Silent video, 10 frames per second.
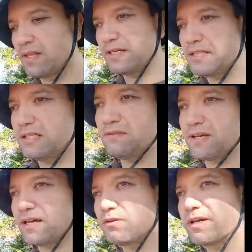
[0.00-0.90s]
has
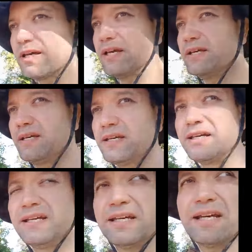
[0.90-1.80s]
identificado que,
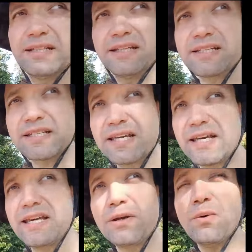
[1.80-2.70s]
tienes
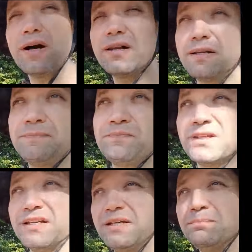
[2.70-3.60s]
que igual
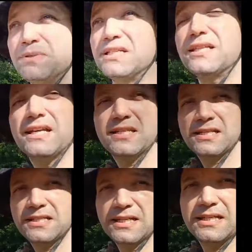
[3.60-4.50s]
visitar
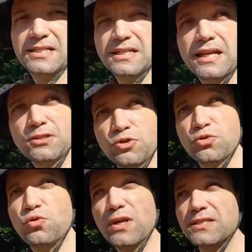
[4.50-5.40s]
esas salas
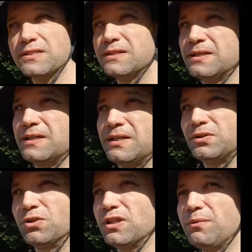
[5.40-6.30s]
oscuras
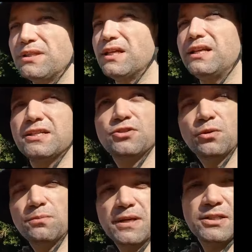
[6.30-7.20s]
donde habitan las
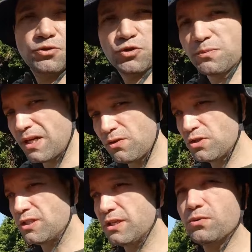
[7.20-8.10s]
sombras, tus miedos,
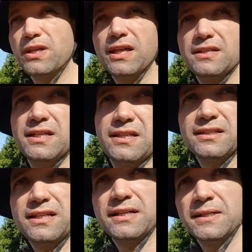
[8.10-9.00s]
inseguridades,
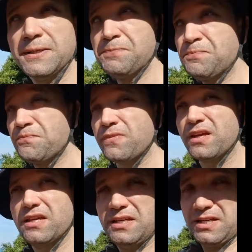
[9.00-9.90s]
etc.
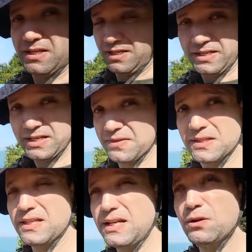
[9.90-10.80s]
Y,
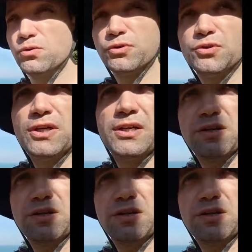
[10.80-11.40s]
encender la luz,